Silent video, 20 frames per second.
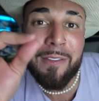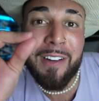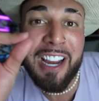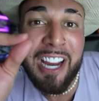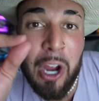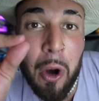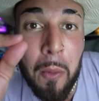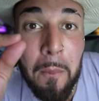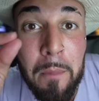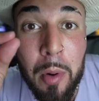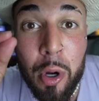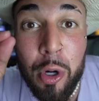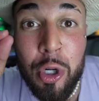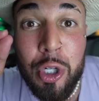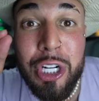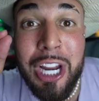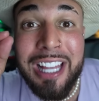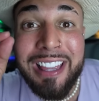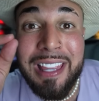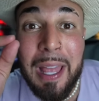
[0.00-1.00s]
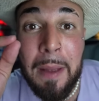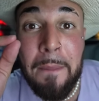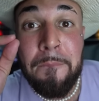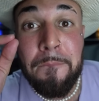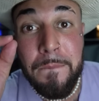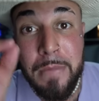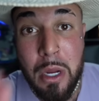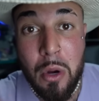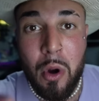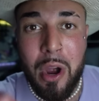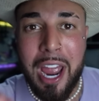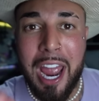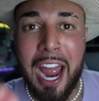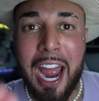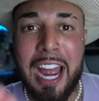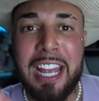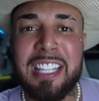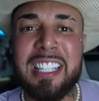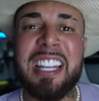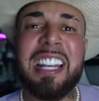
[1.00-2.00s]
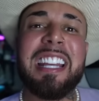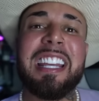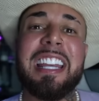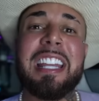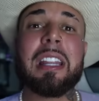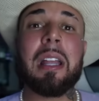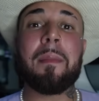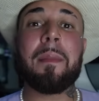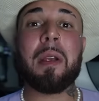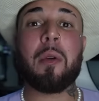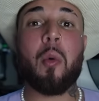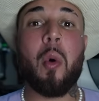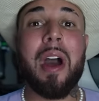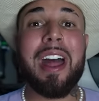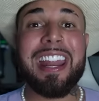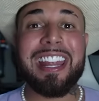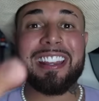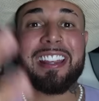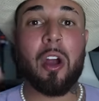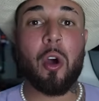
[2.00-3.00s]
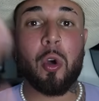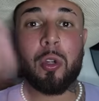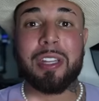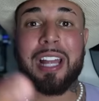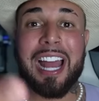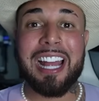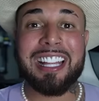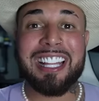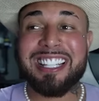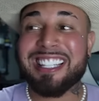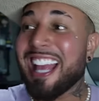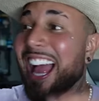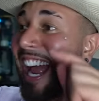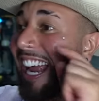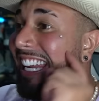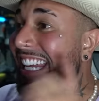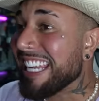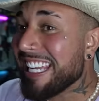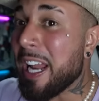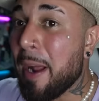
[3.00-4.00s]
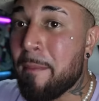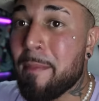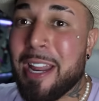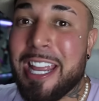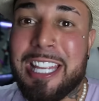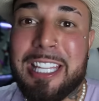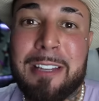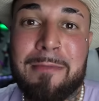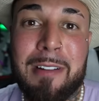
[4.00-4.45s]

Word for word: vai ganhar um bônus de até mil reais e também 40 rodadas aqui na Blaze.